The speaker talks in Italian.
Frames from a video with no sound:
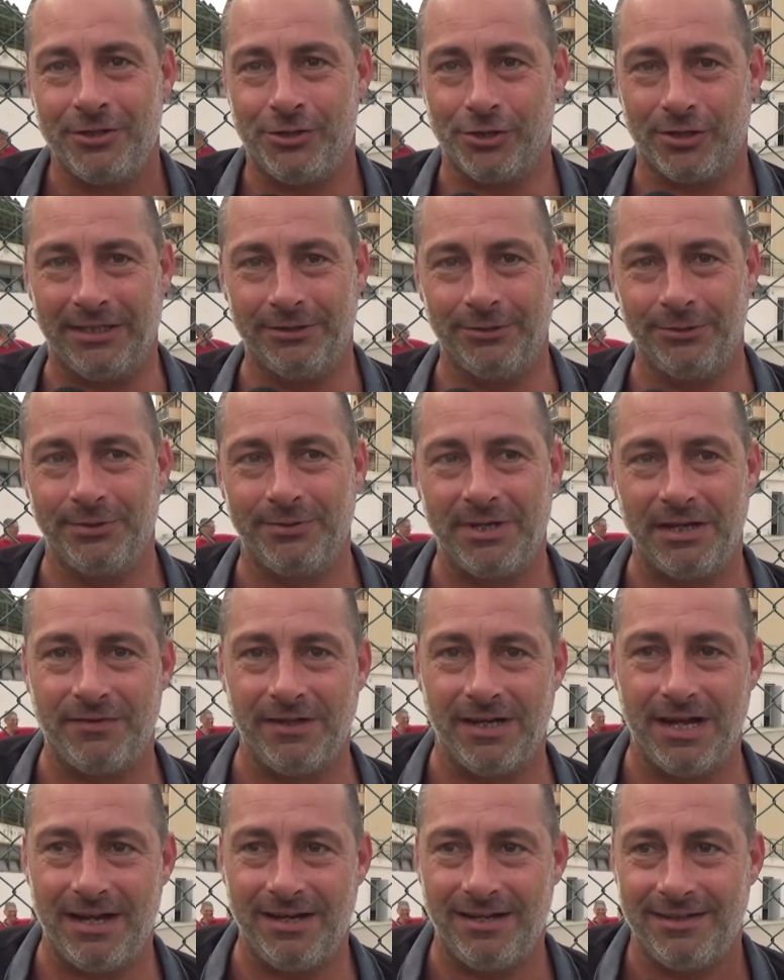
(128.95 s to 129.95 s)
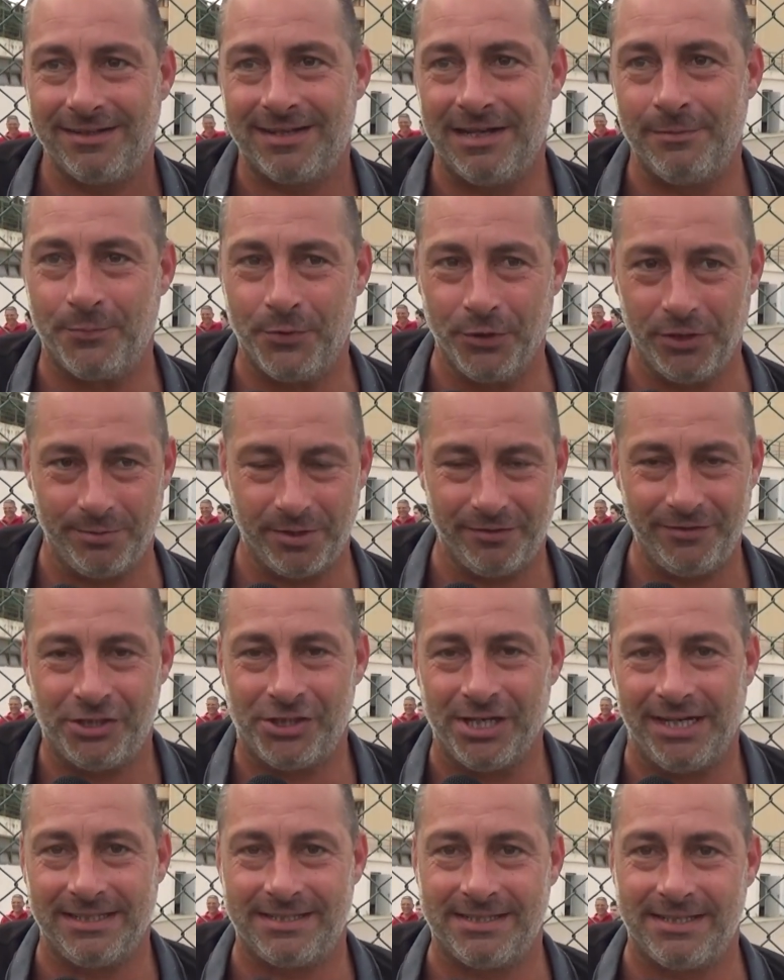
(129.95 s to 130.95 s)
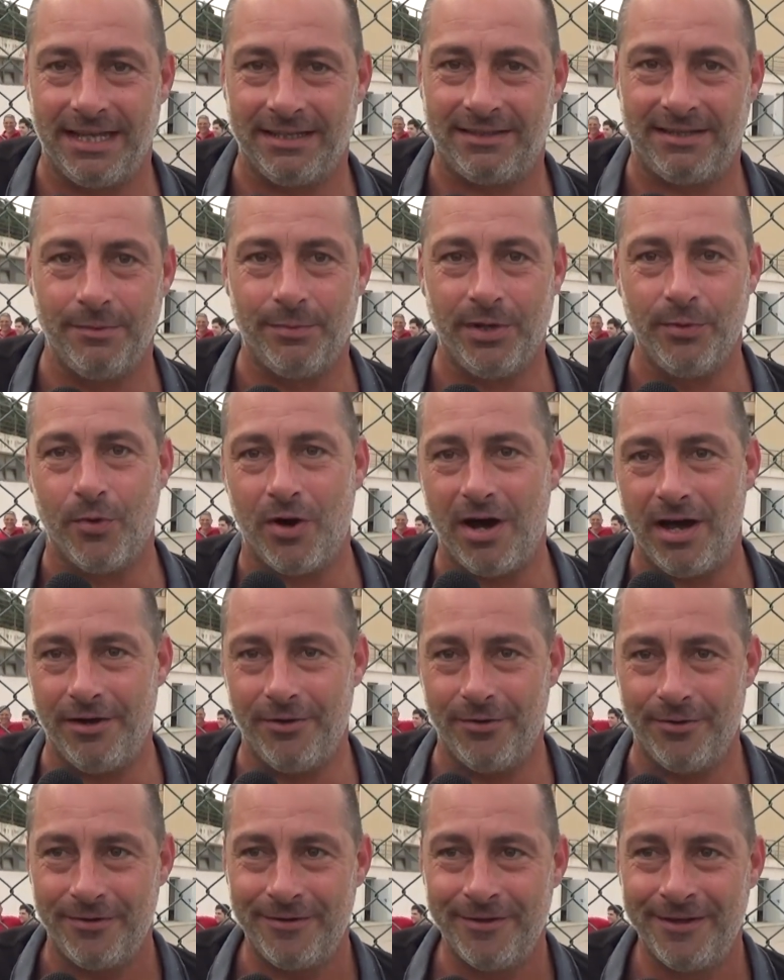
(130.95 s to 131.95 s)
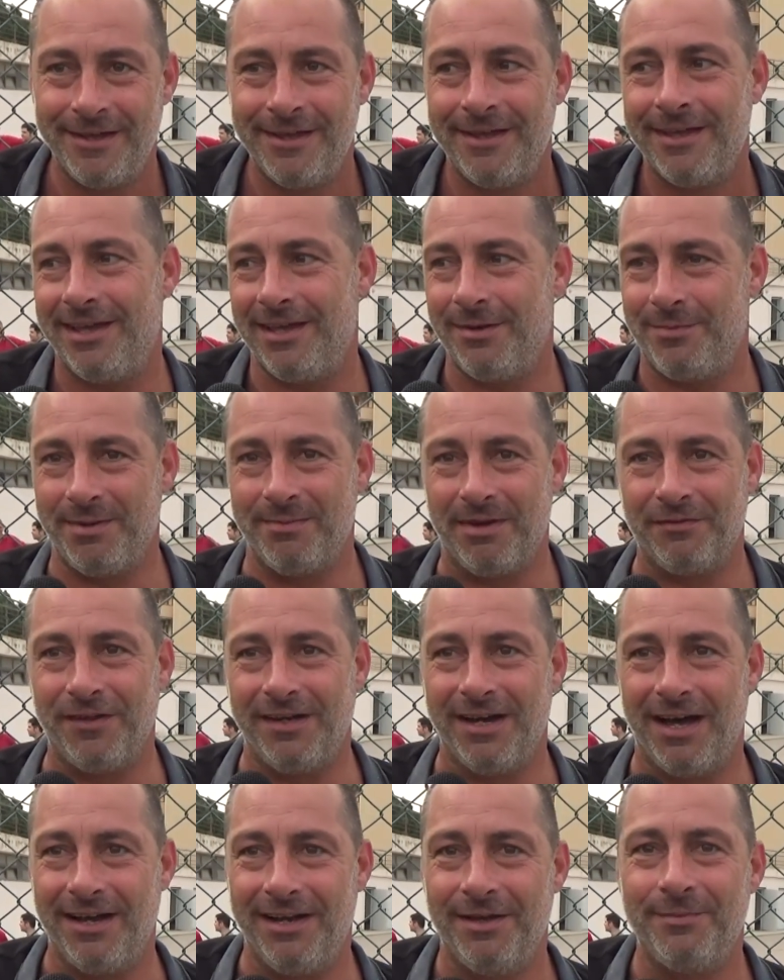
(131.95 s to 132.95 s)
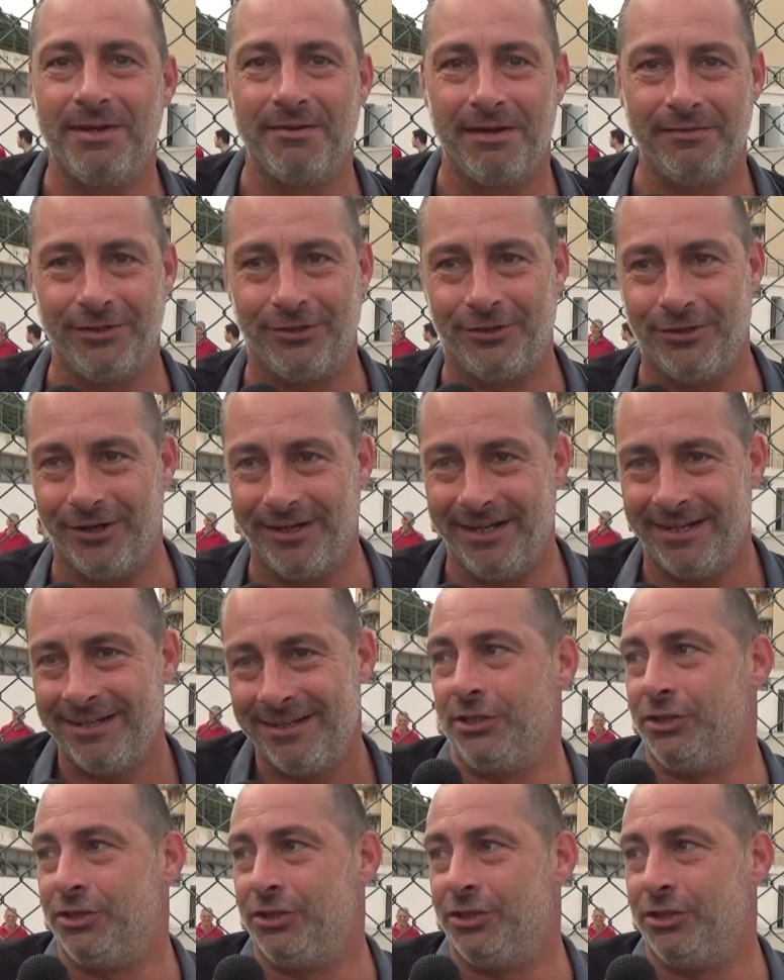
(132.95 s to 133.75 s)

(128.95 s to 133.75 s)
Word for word: giocando di una finale, campioni provinciali a 7, primo anno, eh, prima finale, prima vittoria.